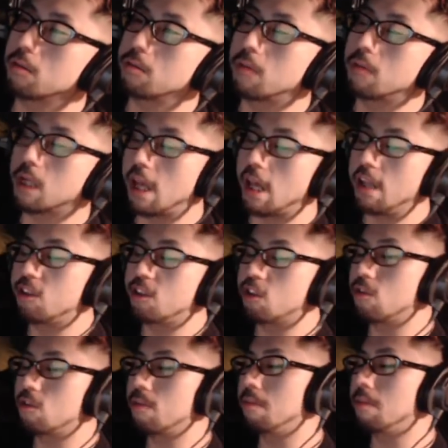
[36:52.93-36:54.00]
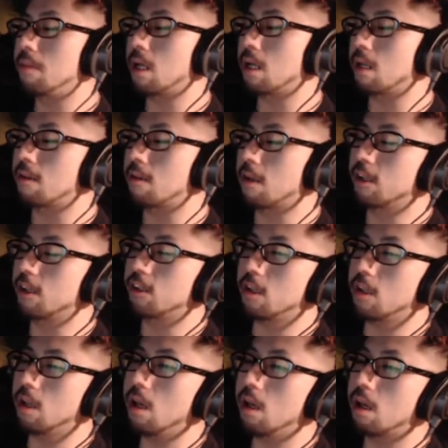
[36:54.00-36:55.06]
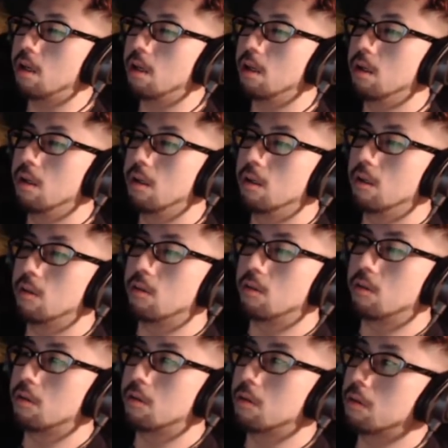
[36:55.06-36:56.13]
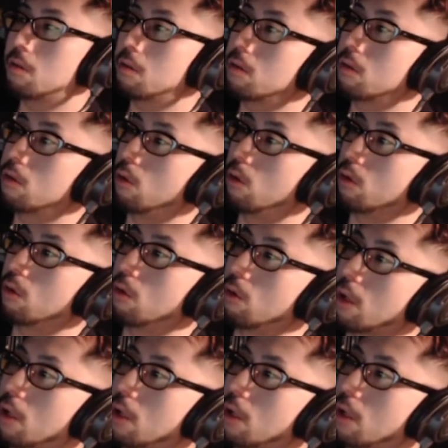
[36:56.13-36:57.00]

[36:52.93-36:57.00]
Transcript: まあ、原住民みたいな生活してて、その ど, どう